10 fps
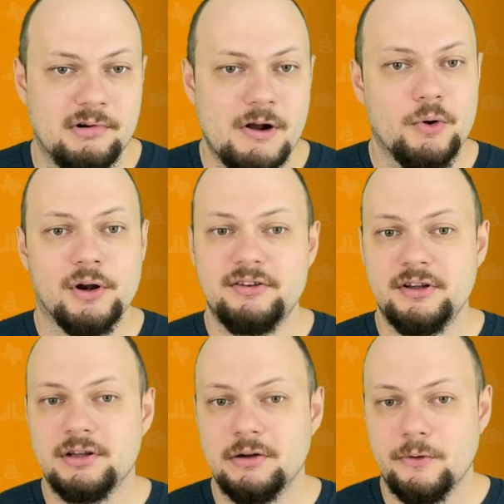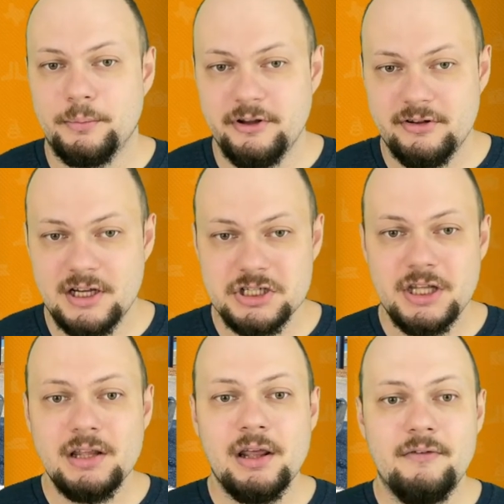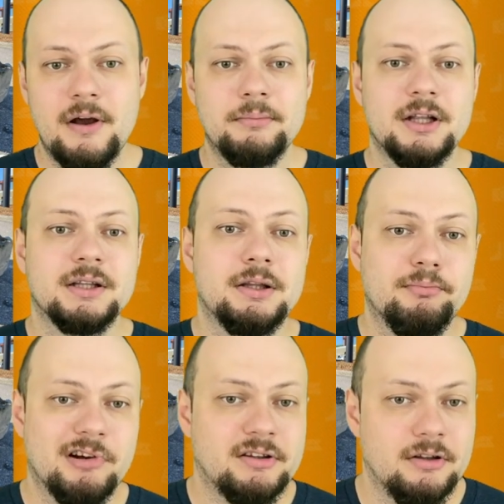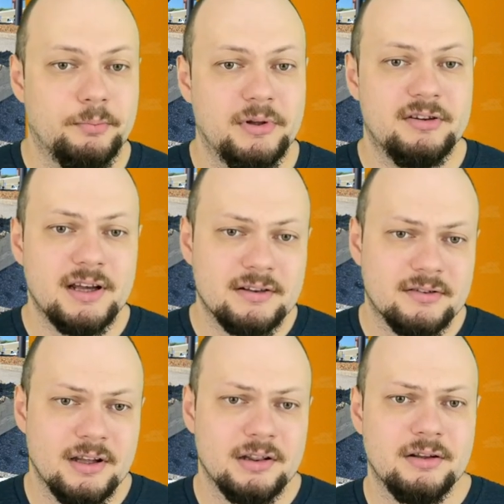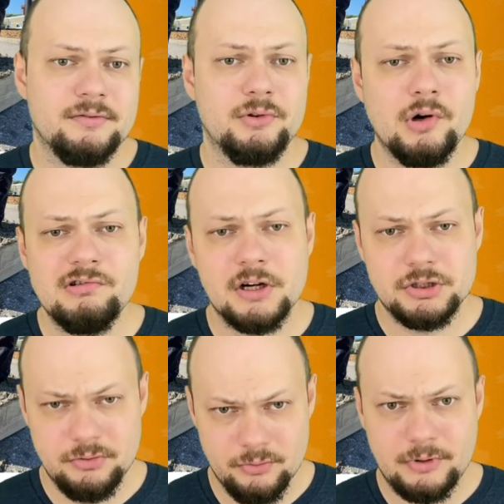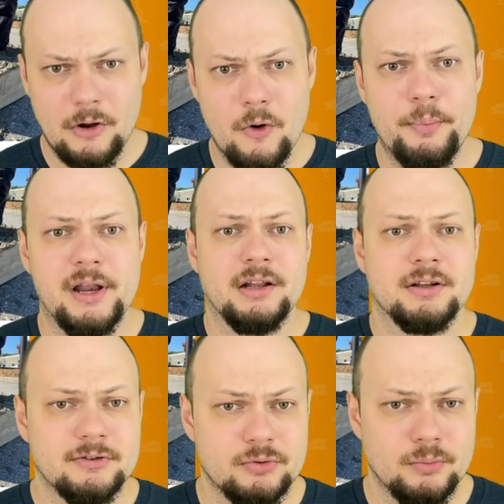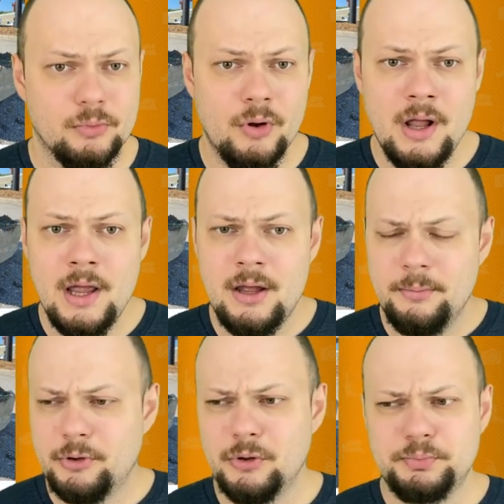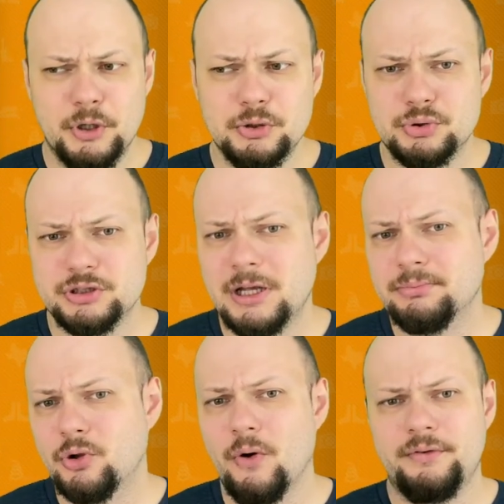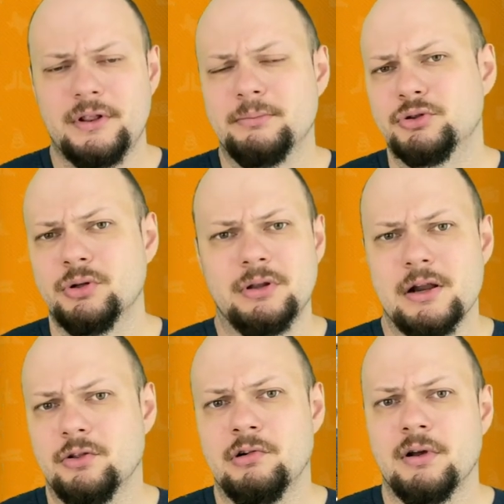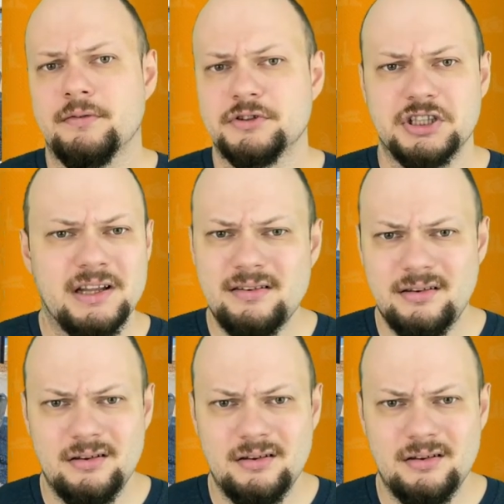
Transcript: молоко растительного происхождения, вам надо доплатить 50 центов, доллар, ну, такого порядка сумму. Причем, причем, что сам кофе там стоит, наверное, долларов 6-7.